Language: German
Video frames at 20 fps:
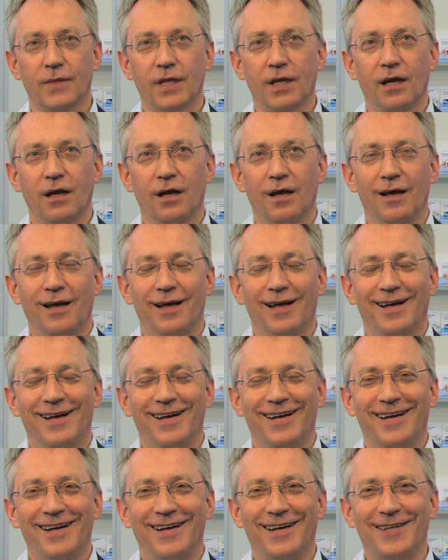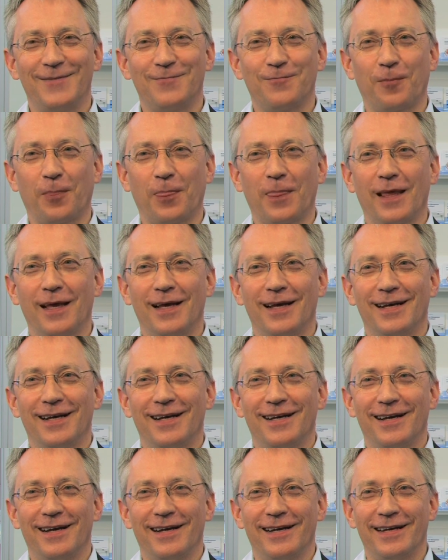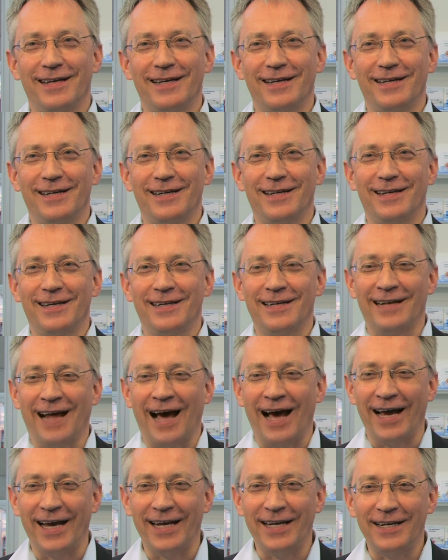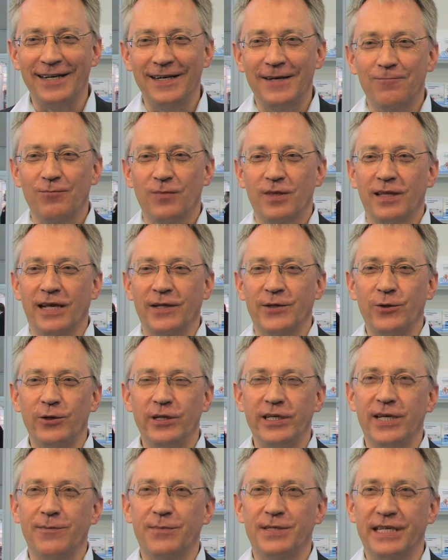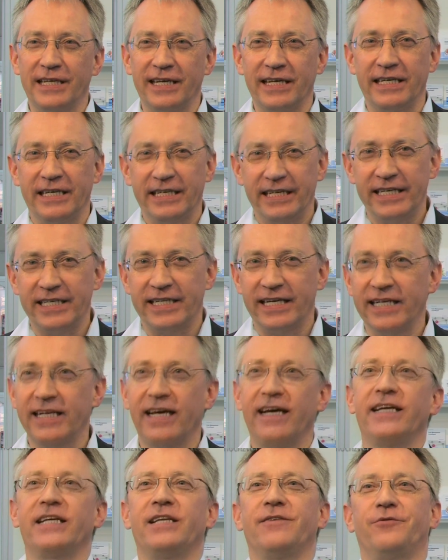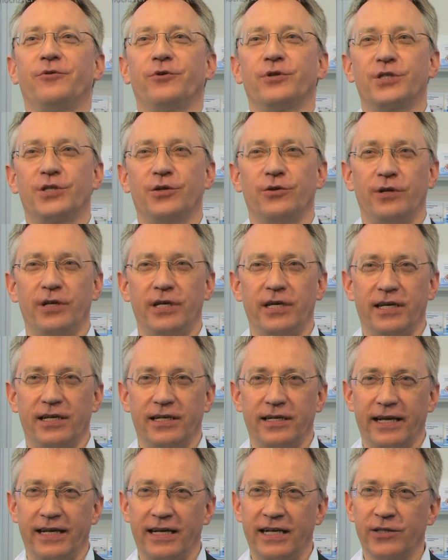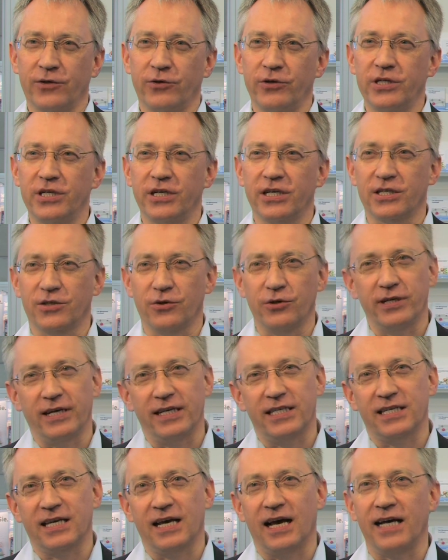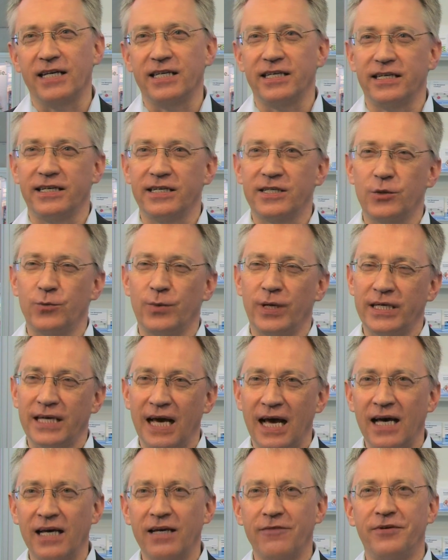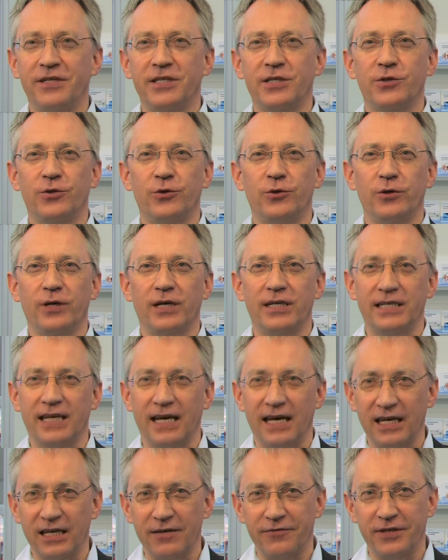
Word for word: Ähm, nein, natürlich gibt es Dinge, die nicht hinreichend funktionieren. Elektronische Gesundheitskarte ist über Jahre verzögert, Jahre